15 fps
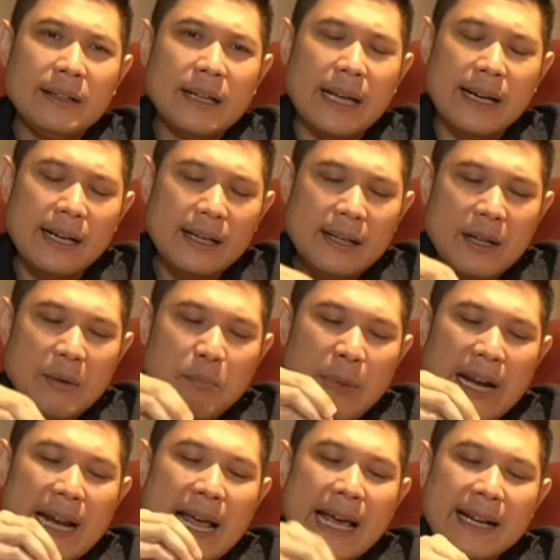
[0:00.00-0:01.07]
Karena
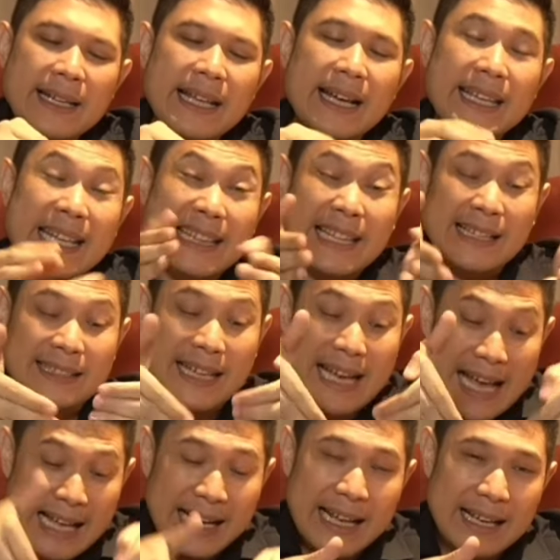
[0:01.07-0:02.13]
benar ya kita
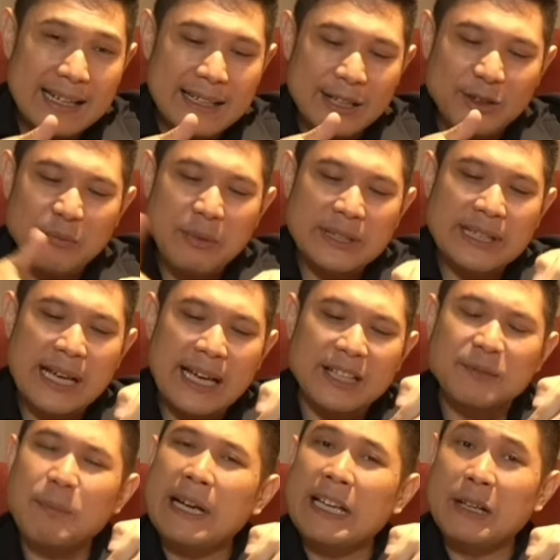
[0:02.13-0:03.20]
sekarang itu bisa
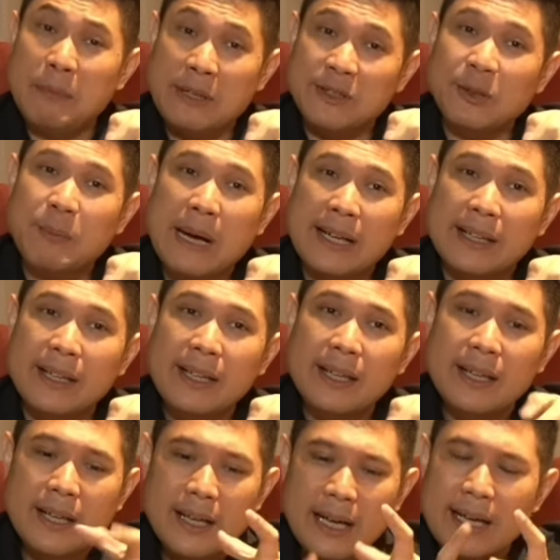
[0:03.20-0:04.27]
expired besok pagi
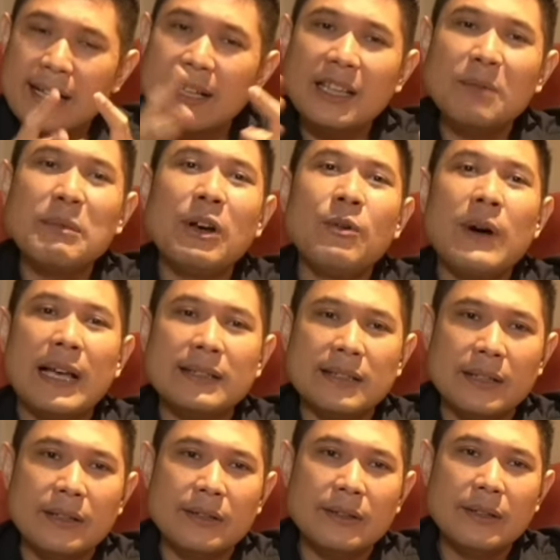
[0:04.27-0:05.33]
hmm. karena kita meluas
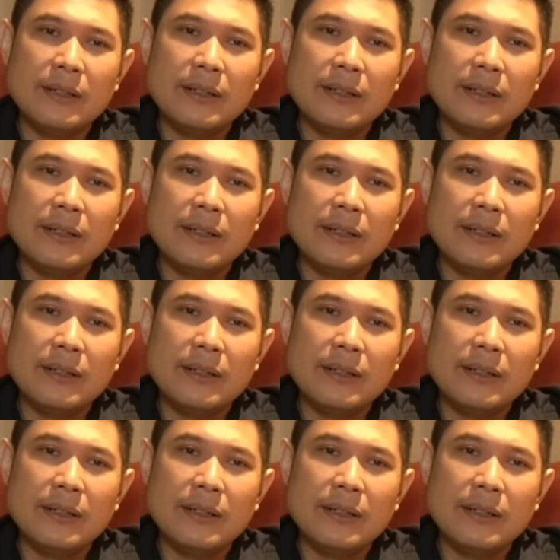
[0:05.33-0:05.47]
gitu.